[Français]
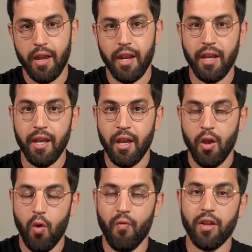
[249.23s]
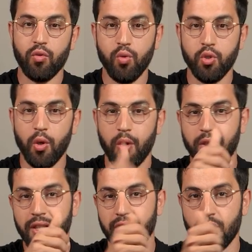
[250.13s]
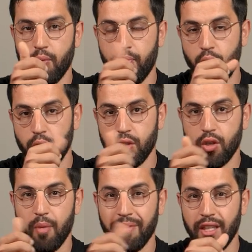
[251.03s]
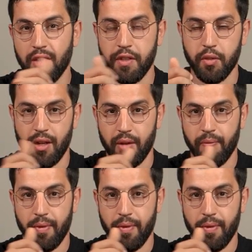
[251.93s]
et on va toujours utiliser son pouce comme guide visuel.